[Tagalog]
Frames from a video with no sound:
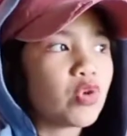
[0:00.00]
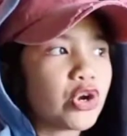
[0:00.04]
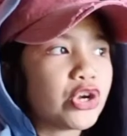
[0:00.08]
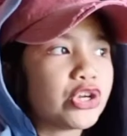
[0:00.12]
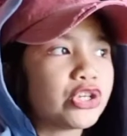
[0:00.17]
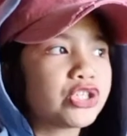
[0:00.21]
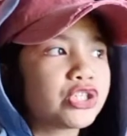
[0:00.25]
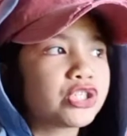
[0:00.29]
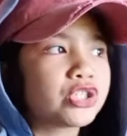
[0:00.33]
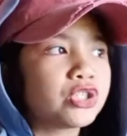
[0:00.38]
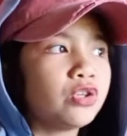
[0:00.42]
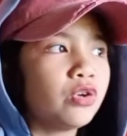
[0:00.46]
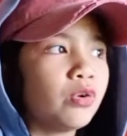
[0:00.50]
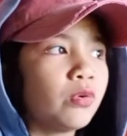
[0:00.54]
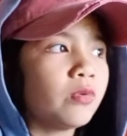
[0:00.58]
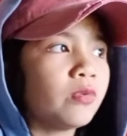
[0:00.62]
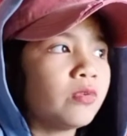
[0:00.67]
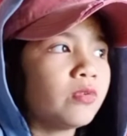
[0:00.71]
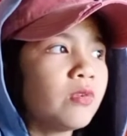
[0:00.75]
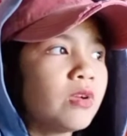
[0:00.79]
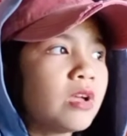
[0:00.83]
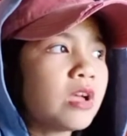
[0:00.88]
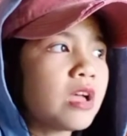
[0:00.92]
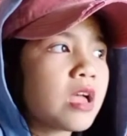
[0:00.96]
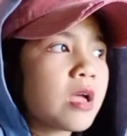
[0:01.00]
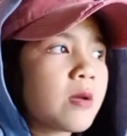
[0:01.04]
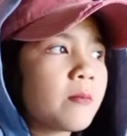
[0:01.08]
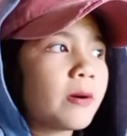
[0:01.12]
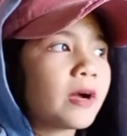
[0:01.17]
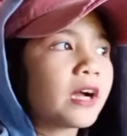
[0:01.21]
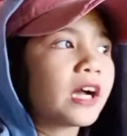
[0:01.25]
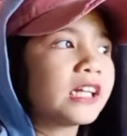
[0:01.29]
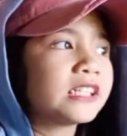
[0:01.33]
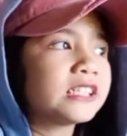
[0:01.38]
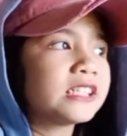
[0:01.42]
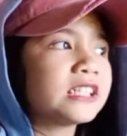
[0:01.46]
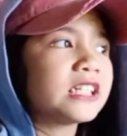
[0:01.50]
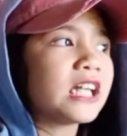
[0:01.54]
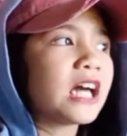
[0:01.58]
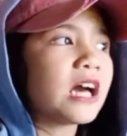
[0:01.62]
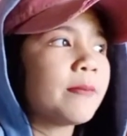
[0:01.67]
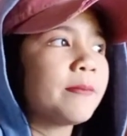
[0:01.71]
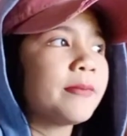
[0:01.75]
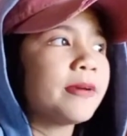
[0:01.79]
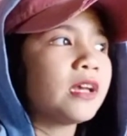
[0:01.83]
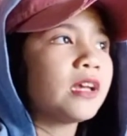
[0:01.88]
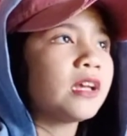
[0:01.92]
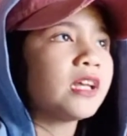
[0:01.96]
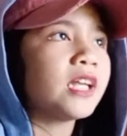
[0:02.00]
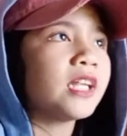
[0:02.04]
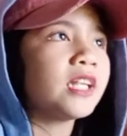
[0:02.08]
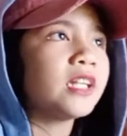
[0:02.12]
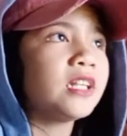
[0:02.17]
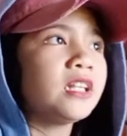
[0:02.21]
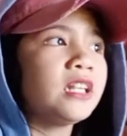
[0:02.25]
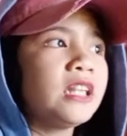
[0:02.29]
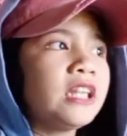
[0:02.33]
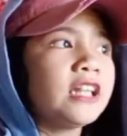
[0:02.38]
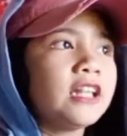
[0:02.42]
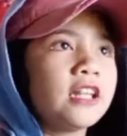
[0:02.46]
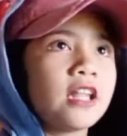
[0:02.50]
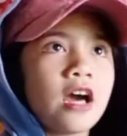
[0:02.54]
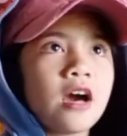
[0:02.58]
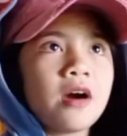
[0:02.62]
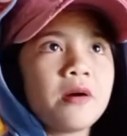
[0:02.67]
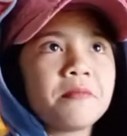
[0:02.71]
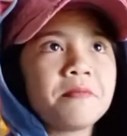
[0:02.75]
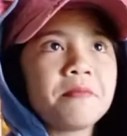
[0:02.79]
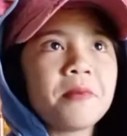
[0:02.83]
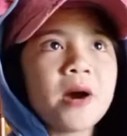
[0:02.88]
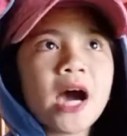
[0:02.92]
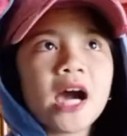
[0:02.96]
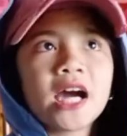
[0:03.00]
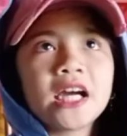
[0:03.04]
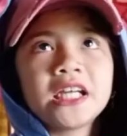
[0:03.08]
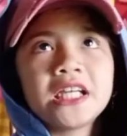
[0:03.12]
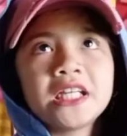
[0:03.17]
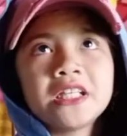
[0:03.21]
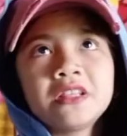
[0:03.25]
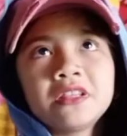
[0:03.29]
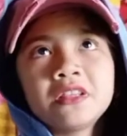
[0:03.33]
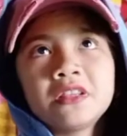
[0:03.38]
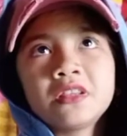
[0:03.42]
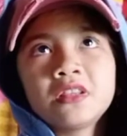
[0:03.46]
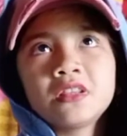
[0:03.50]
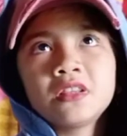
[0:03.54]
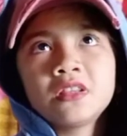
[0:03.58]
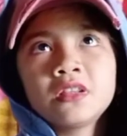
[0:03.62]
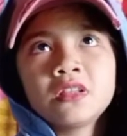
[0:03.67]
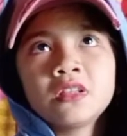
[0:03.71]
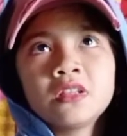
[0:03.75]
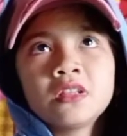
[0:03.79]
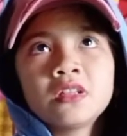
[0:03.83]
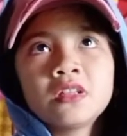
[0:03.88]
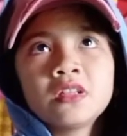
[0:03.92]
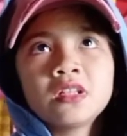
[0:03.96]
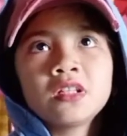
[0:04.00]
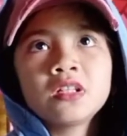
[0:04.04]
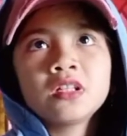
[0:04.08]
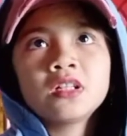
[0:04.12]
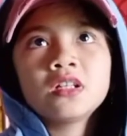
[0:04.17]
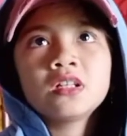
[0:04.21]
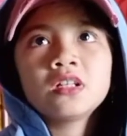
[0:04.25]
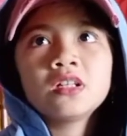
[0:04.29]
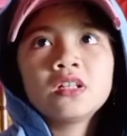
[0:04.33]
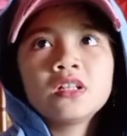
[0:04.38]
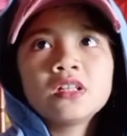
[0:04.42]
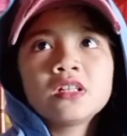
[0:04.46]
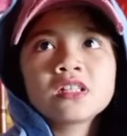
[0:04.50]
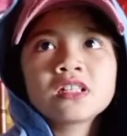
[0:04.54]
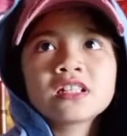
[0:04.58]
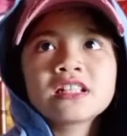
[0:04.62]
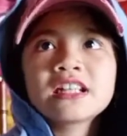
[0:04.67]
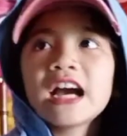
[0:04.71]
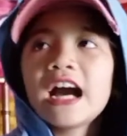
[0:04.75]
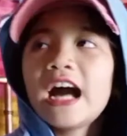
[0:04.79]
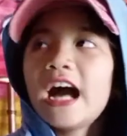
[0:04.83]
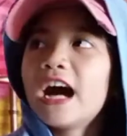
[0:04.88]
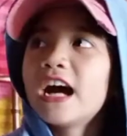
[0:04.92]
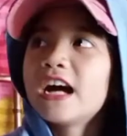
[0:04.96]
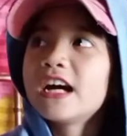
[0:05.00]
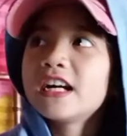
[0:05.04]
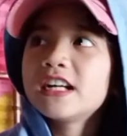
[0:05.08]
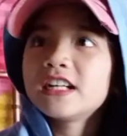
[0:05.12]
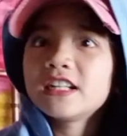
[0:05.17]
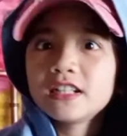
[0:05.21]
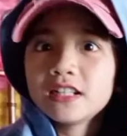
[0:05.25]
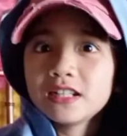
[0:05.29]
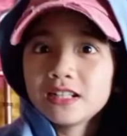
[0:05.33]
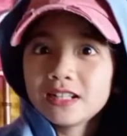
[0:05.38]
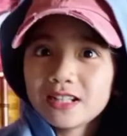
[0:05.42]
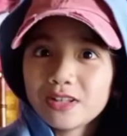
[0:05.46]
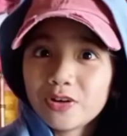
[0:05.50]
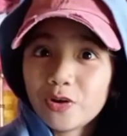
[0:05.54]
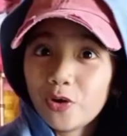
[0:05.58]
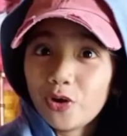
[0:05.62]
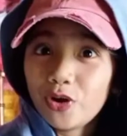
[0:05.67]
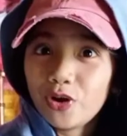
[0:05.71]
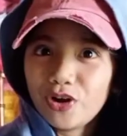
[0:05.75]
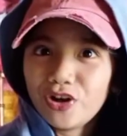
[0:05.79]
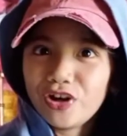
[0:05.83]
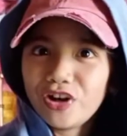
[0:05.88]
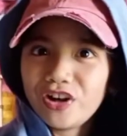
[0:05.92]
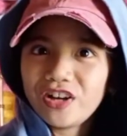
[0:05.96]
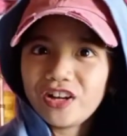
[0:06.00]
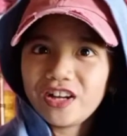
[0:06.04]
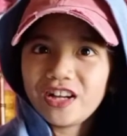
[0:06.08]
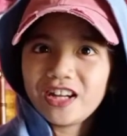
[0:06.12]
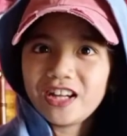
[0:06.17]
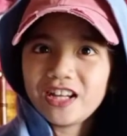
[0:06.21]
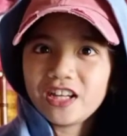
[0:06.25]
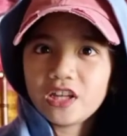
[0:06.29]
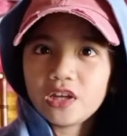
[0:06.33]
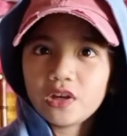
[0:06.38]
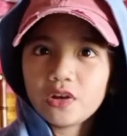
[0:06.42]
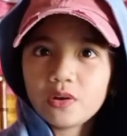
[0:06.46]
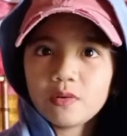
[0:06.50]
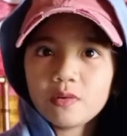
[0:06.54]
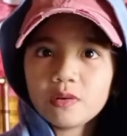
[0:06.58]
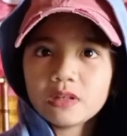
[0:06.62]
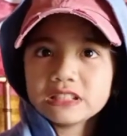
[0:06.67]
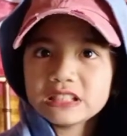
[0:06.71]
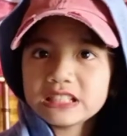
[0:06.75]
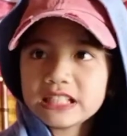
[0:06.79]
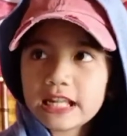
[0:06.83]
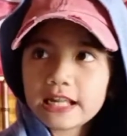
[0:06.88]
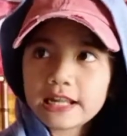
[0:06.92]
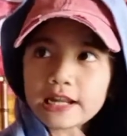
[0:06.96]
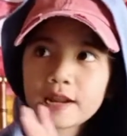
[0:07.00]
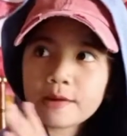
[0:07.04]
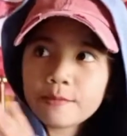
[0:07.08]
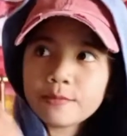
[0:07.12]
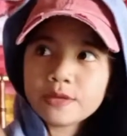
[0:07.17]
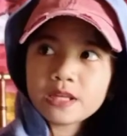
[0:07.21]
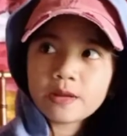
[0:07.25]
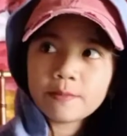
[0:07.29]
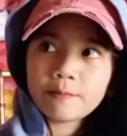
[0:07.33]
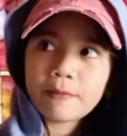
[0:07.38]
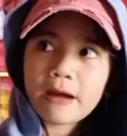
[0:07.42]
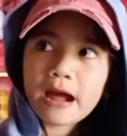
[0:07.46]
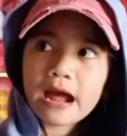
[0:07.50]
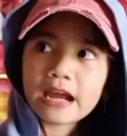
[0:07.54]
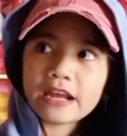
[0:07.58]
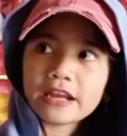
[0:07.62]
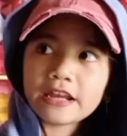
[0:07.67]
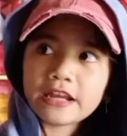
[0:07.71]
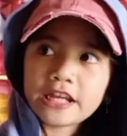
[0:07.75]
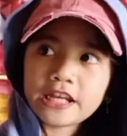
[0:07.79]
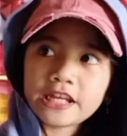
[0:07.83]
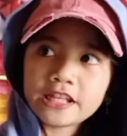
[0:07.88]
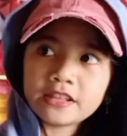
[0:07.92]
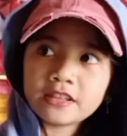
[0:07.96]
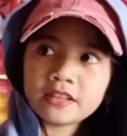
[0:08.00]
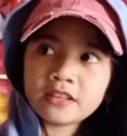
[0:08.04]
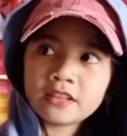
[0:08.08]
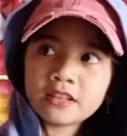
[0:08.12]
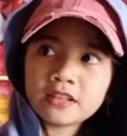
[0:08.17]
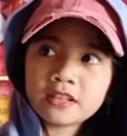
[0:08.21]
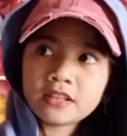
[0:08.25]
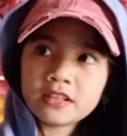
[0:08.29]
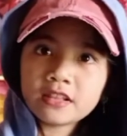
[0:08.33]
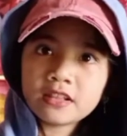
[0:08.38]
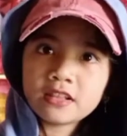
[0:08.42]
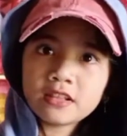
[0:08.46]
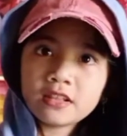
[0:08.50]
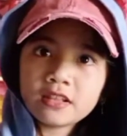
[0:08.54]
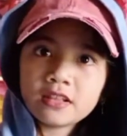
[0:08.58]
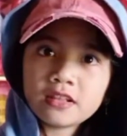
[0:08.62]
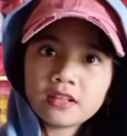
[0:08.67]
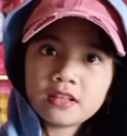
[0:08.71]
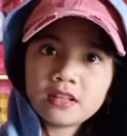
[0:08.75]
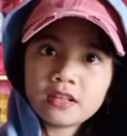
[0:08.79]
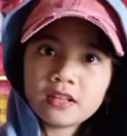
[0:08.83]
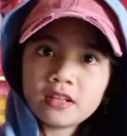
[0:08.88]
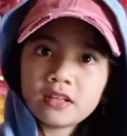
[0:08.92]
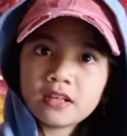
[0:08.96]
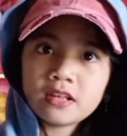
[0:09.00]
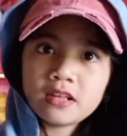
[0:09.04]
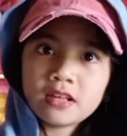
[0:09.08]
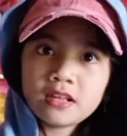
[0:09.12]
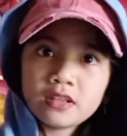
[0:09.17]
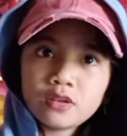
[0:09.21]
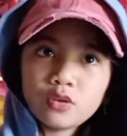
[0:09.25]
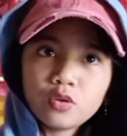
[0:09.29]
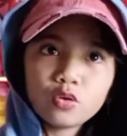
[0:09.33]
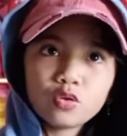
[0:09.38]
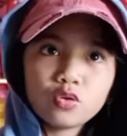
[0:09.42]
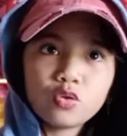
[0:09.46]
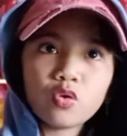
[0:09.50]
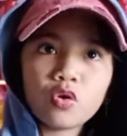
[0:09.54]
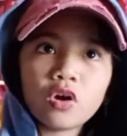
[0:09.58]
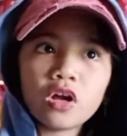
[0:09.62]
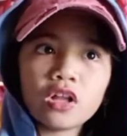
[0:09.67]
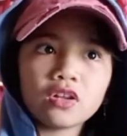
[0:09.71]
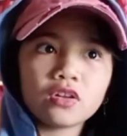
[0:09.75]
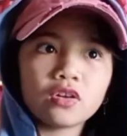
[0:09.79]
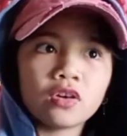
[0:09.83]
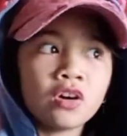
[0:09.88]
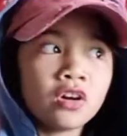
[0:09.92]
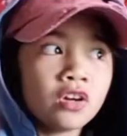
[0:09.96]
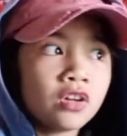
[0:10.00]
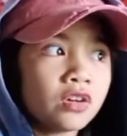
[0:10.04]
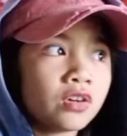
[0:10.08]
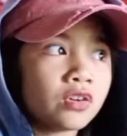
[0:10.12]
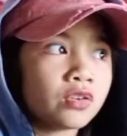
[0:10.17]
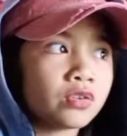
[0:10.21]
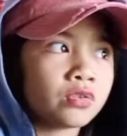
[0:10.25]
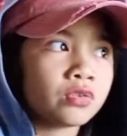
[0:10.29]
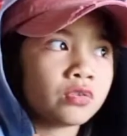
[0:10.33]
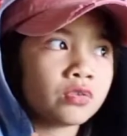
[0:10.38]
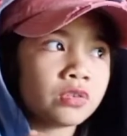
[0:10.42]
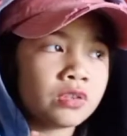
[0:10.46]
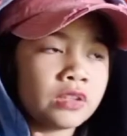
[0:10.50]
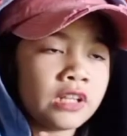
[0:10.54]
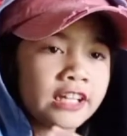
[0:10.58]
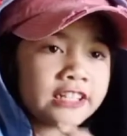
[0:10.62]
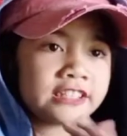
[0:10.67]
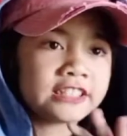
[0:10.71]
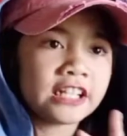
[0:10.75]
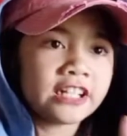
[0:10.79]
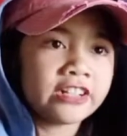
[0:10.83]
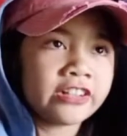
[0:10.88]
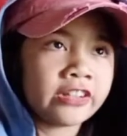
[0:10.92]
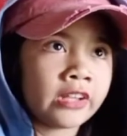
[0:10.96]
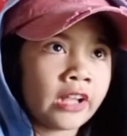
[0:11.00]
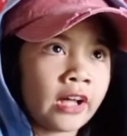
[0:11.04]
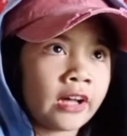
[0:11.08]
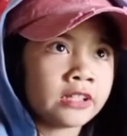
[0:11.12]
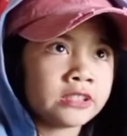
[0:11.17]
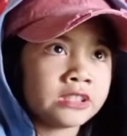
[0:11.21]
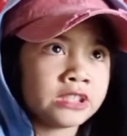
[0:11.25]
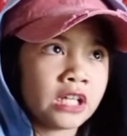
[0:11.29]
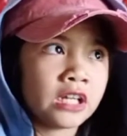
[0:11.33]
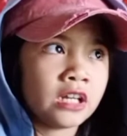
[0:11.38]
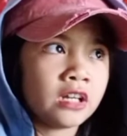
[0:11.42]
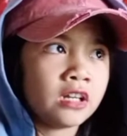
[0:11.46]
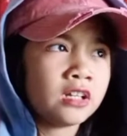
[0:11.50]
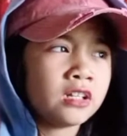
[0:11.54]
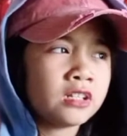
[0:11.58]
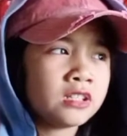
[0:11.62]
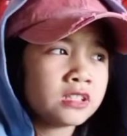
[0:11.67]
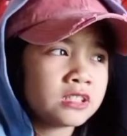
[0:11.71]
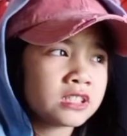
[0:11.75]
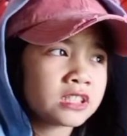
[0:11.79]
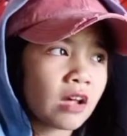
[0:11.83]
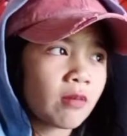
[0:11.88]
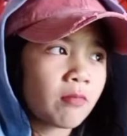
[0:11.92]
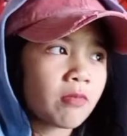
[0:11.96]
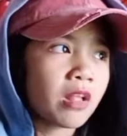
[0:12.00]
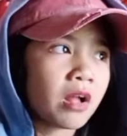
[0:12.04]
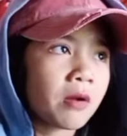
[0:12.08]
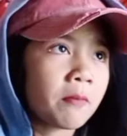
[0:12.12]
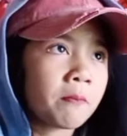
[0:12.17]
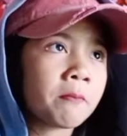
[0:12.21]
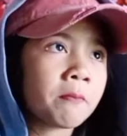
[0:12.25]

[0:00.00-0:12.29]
words, yung pagka sinabi nilang pangit ka, oh, yung sinabi niya pangit, Dugtungan mo. dugtungan ko, yung nagsalita siya, sabi niya,